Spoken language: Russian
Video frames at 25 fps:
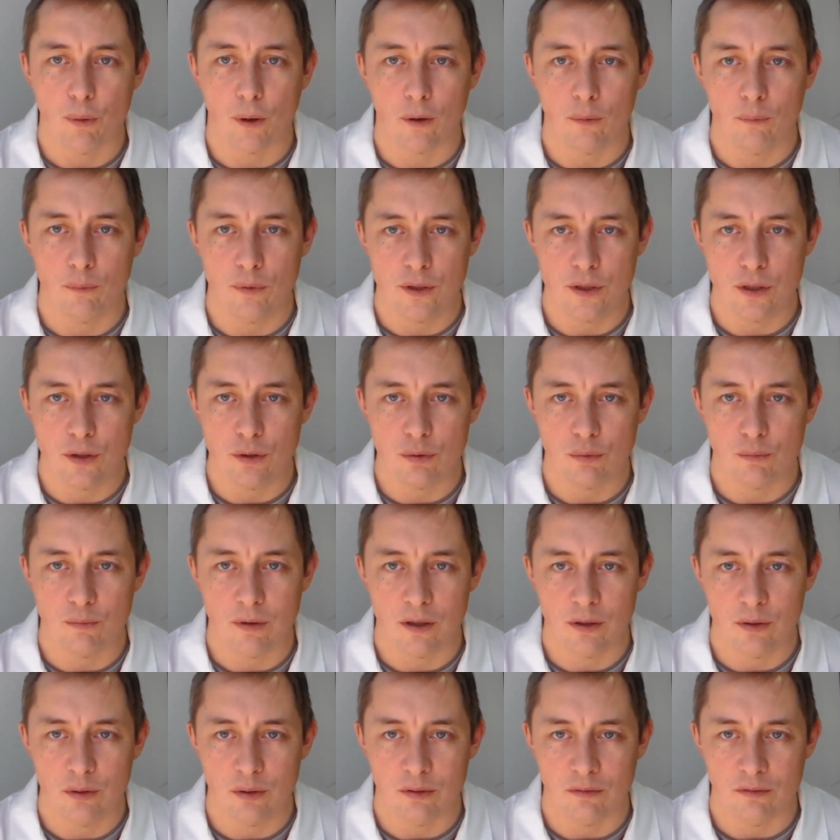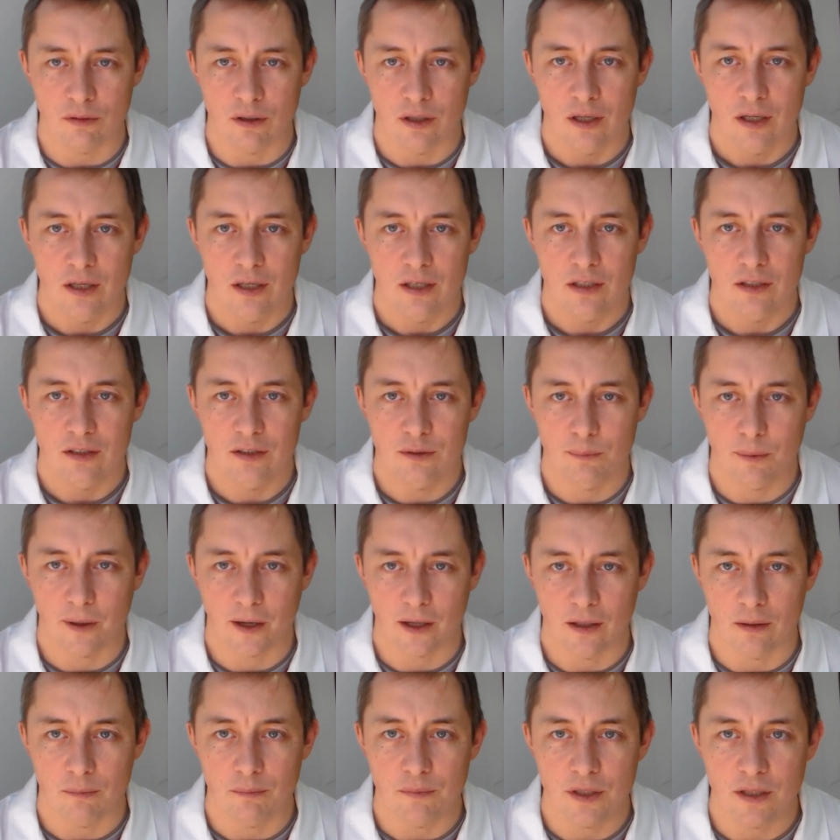Переубедить у больного с
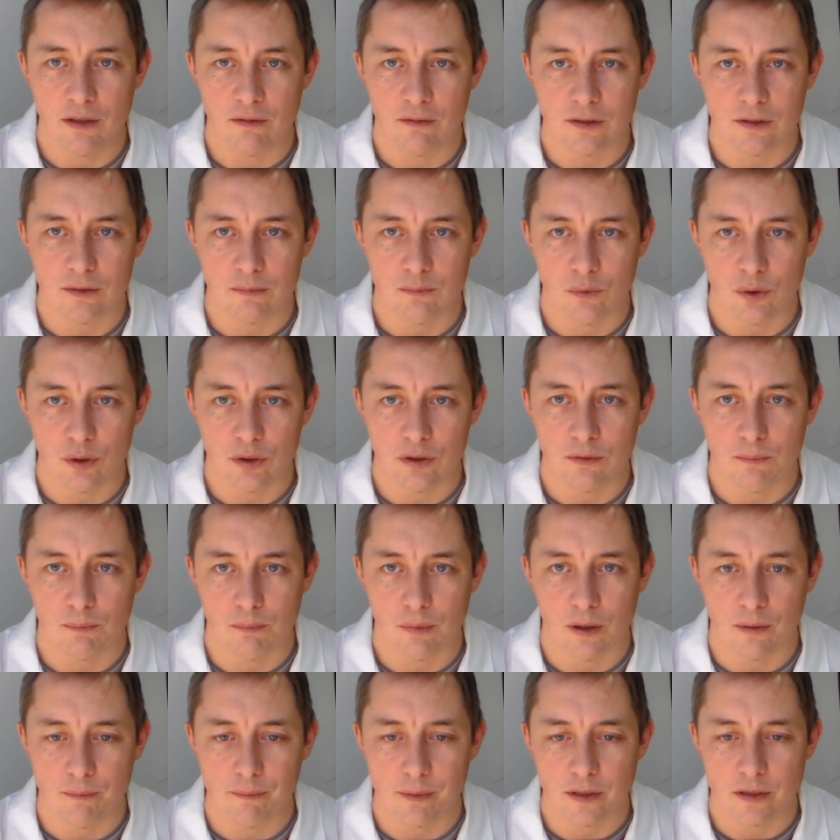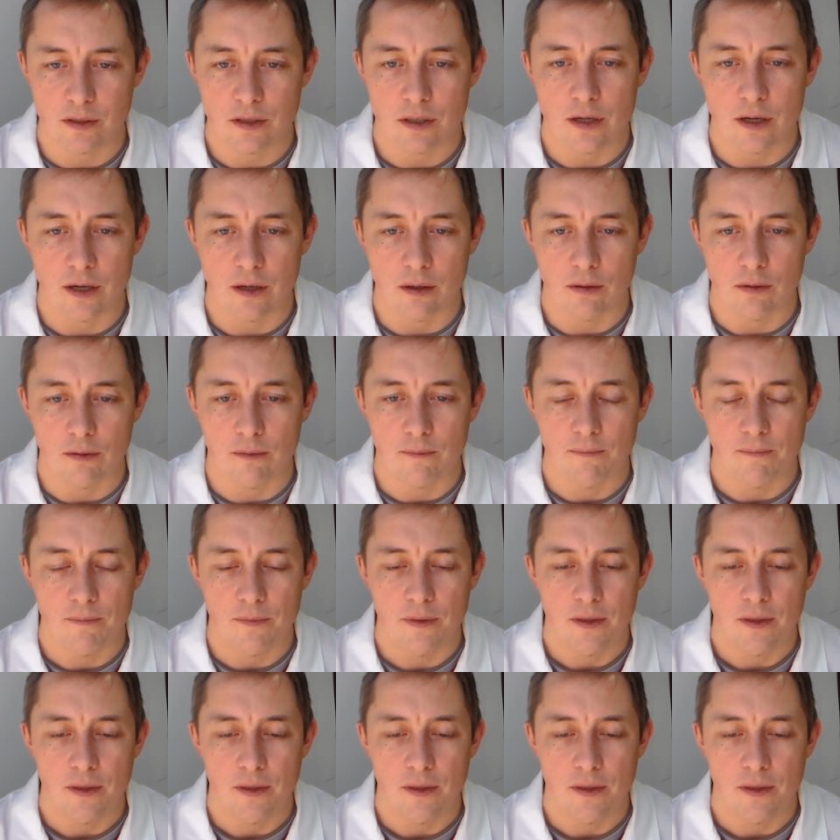бредом невозможно по определению.